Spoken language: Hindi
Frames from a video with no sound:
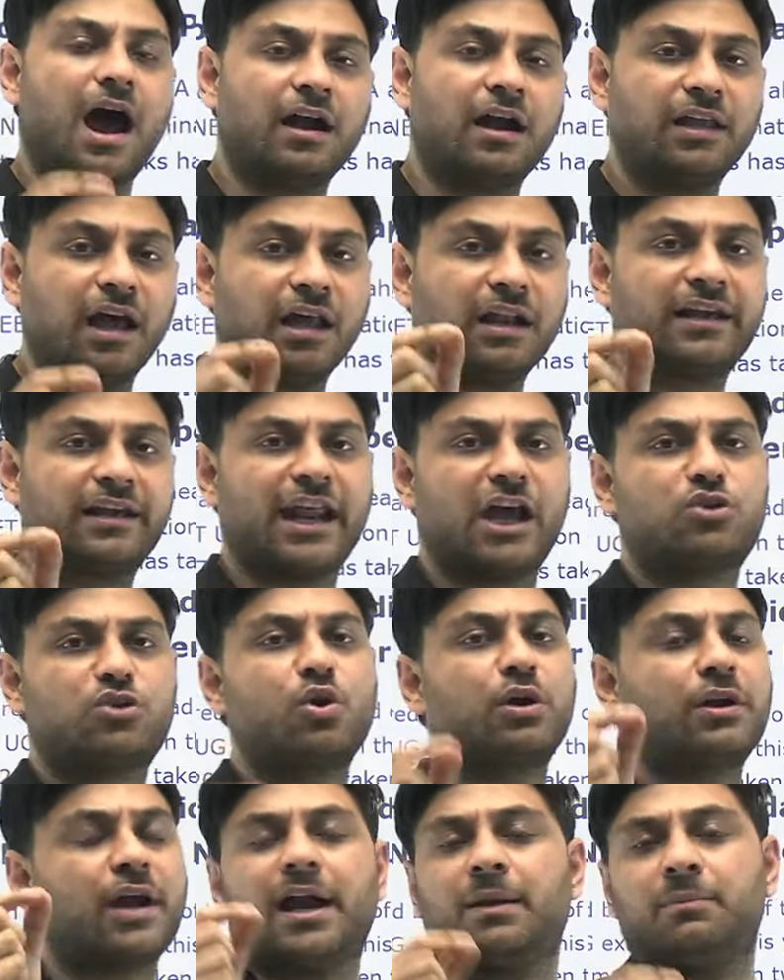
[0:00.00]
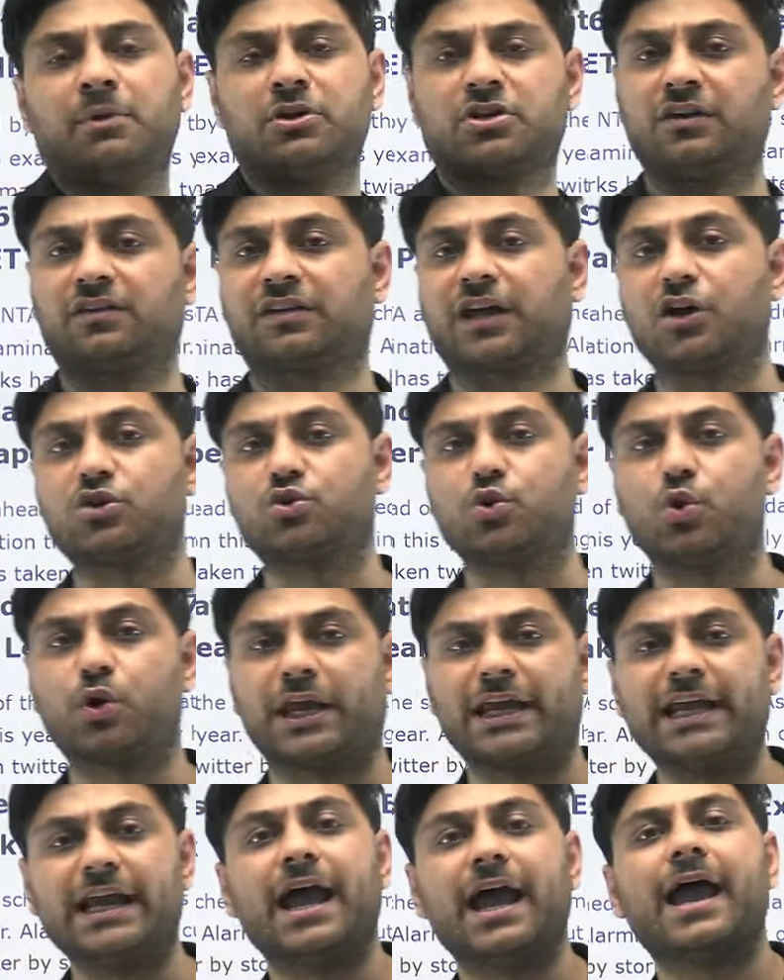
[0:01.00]
अंडर ग्रेजुएट एडमिशन का जो
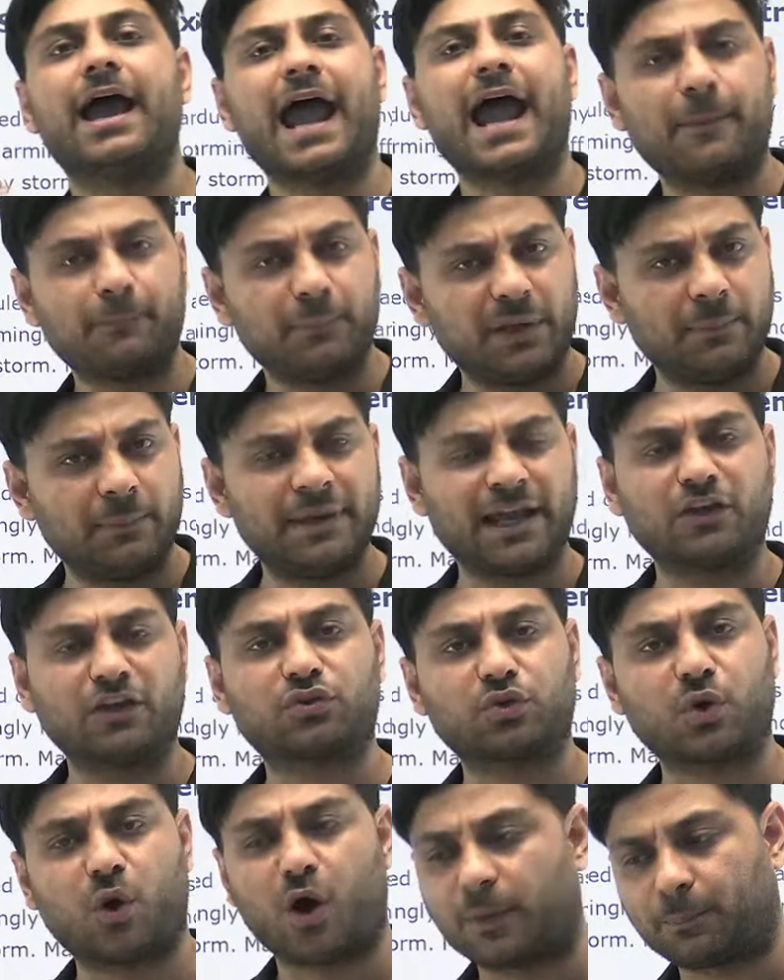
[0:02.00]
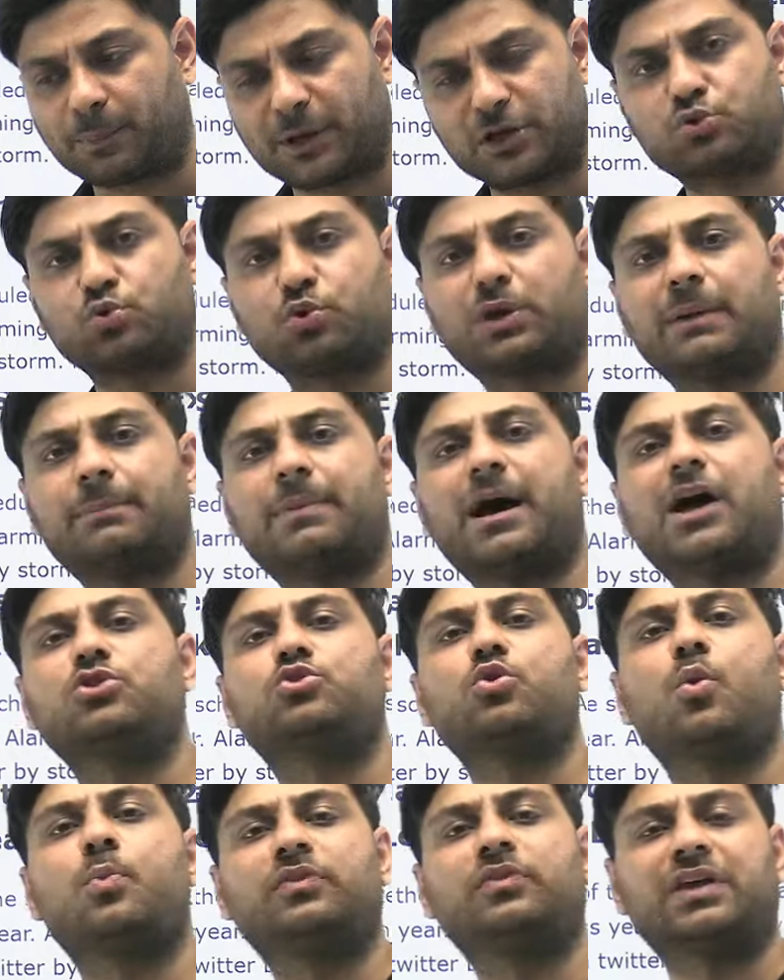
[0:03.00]
कि एमबीबीएस और प्लस टू के
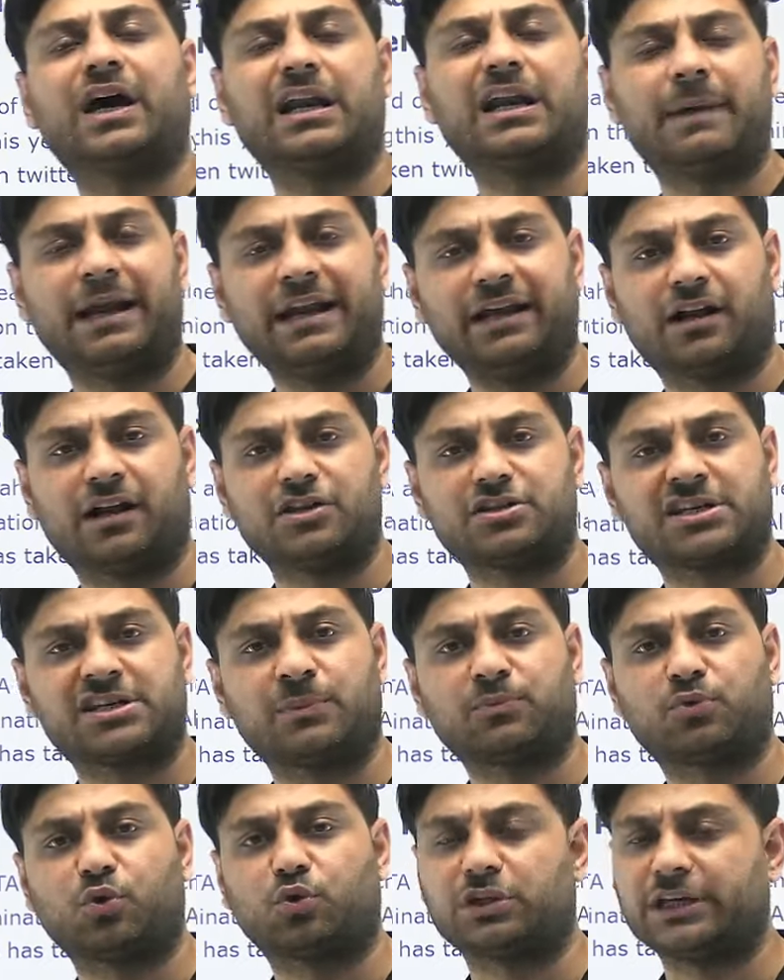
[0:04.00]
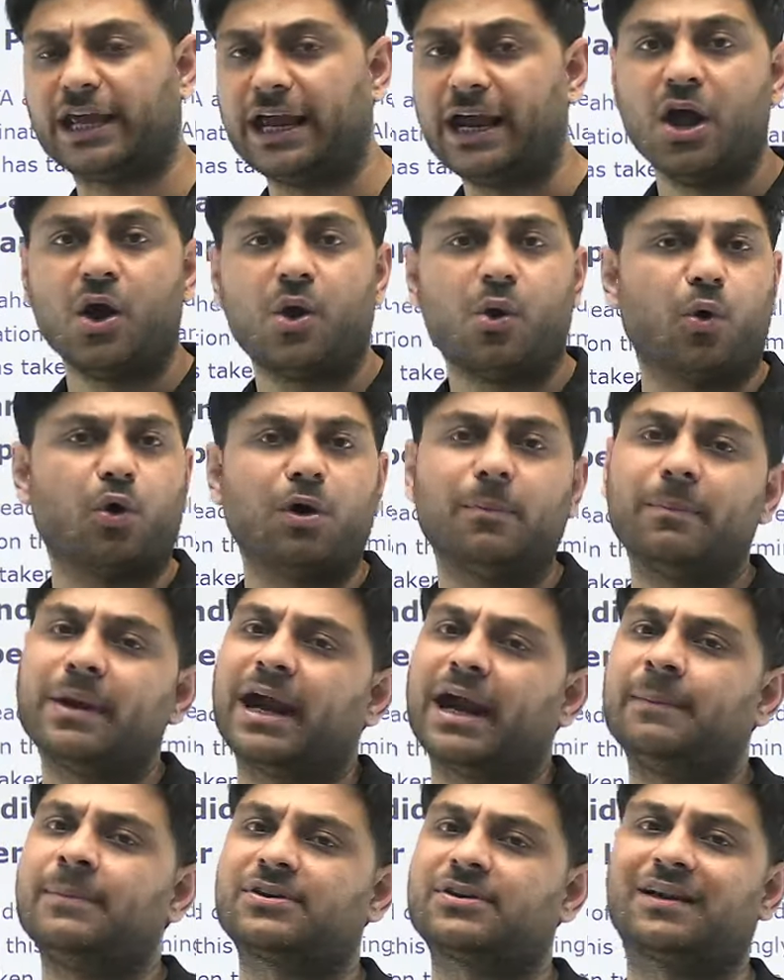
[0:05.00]
बाद जो भी सारी मेडिकल स्ट्रीम्स होती है उनमें
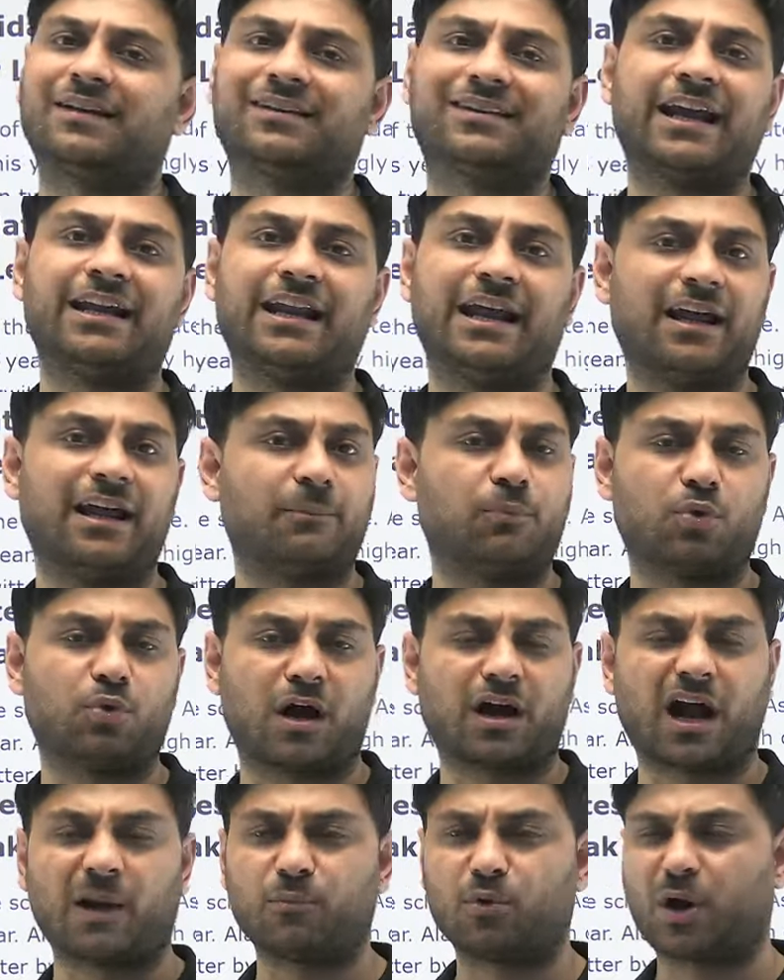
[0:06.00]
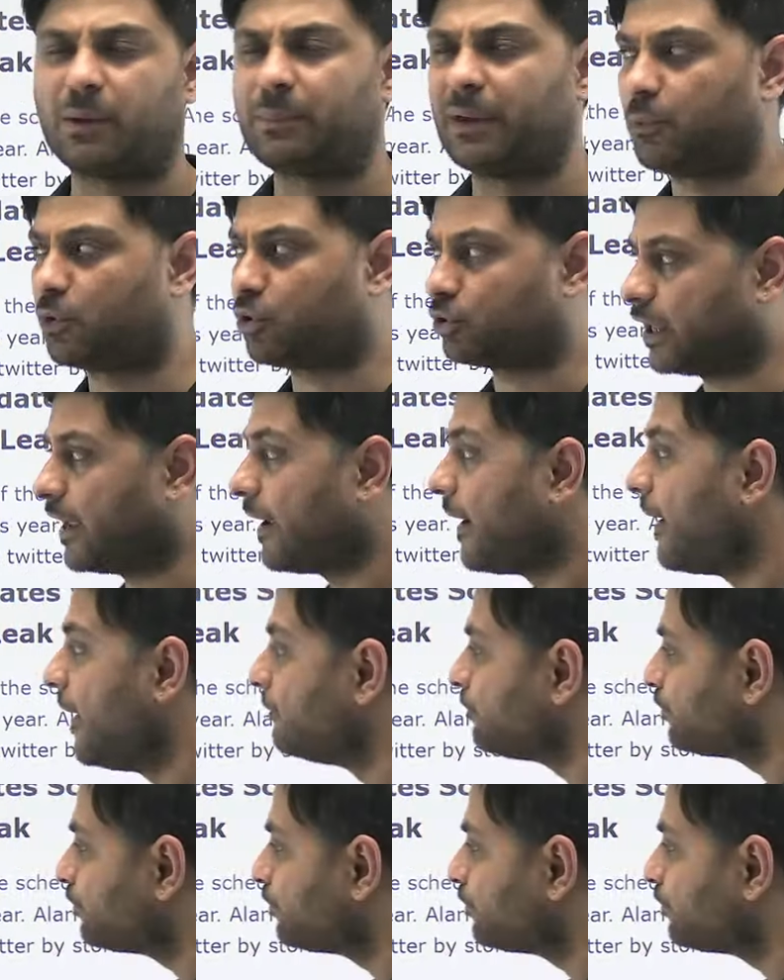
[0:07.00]
एडमिशन के लिए ये पूरा का पूरा पेपर होता है